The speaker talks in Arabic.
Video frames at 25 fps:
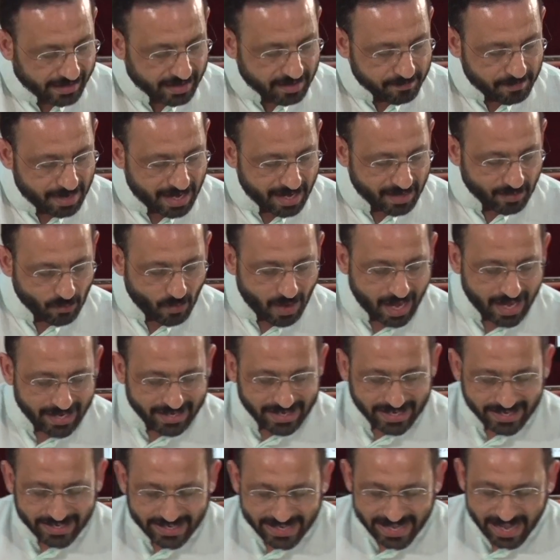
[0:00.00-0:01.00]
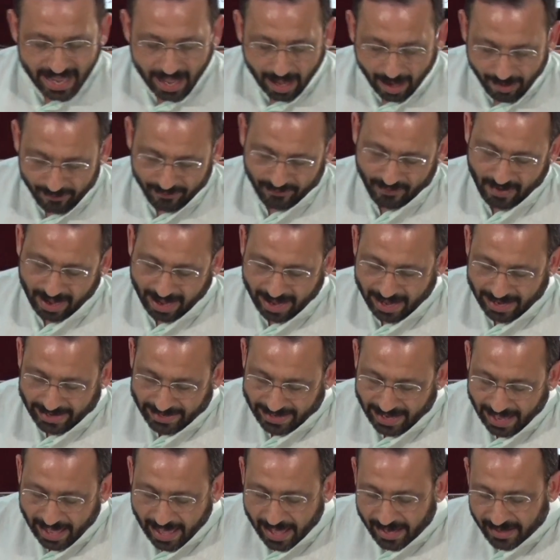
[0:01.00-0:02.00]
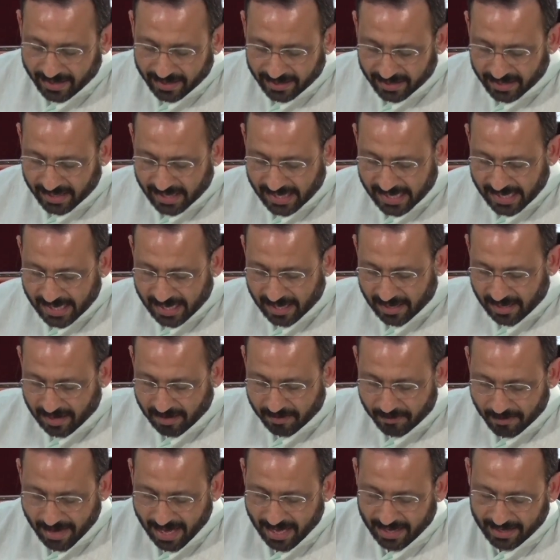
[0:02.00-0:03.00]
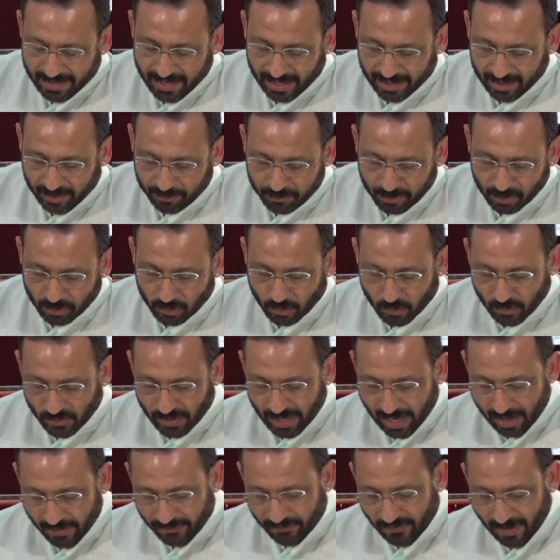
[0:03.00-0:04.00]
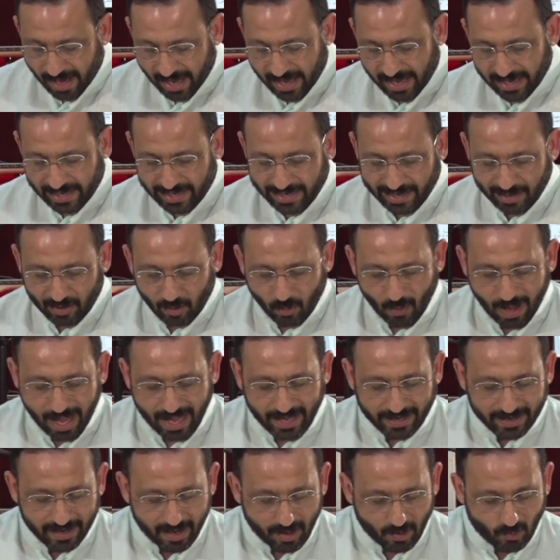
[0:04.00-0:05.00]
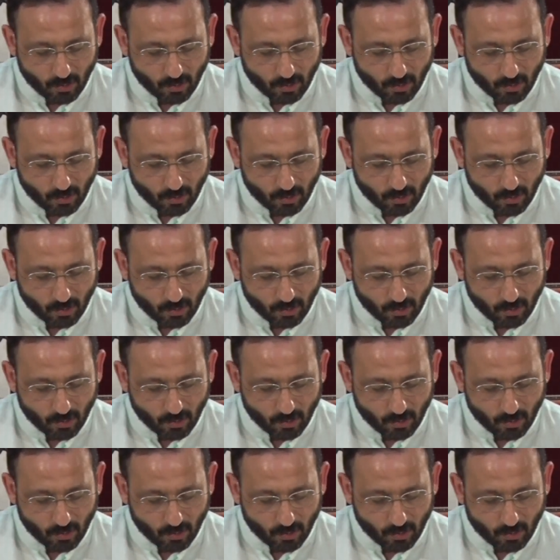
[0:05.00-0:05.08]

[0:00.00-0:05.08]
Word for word: إيمان وأنا لي أفعال أرني إيمانك بدون أفعالك وأنا